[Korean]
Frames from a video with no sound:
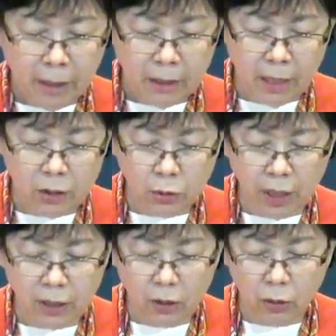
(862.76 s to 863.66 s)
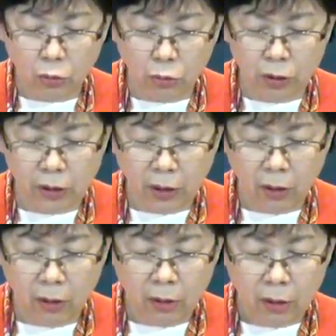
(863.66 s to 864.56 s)
예수께서 눈을
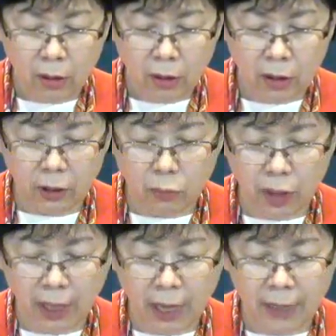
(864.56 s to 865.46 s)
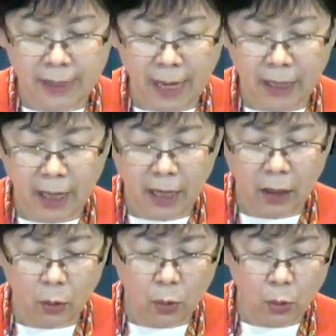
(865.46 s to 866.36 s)
들어 큰 무리가
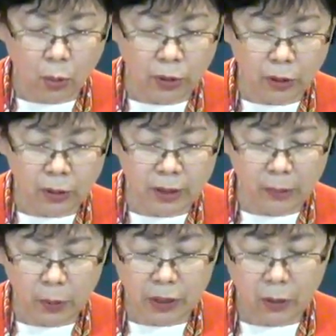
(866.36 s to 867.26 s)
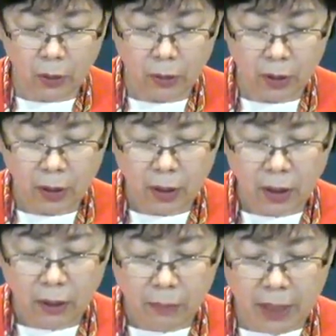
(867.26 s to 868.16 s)
자기에게로 오는 것을 보시고
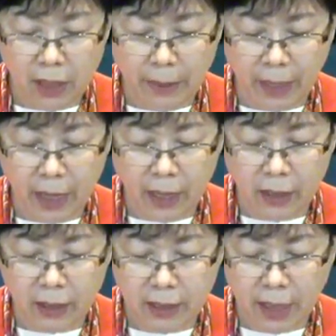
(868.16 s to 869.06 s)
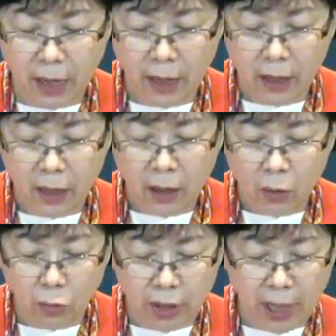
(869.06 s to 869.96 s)
빌립에게 이르시되
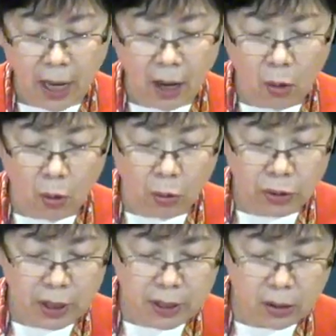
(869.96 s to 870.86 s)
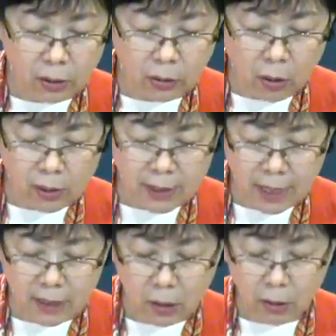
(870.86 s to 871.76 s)
우리가 어디서 떡을
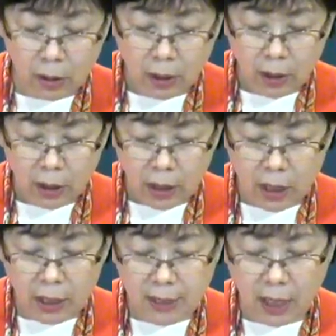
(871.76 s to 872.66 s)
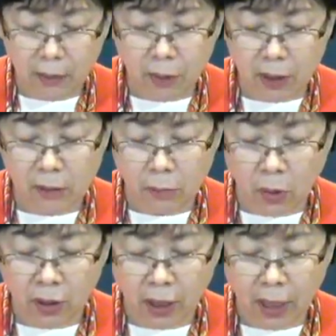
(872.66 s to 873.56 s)
사서 이 사람들을
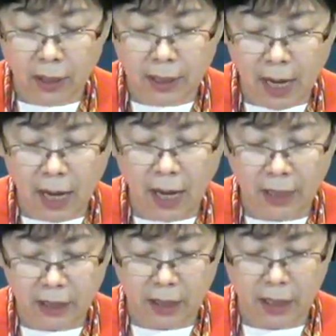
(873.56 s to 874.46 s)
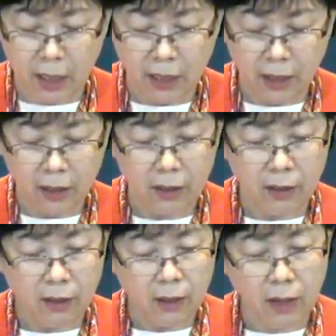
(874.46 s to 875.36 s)
먹이겠느냐 하시니
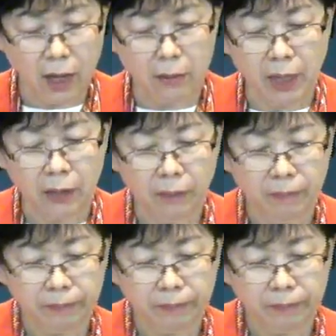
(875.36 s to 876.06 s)
아멘.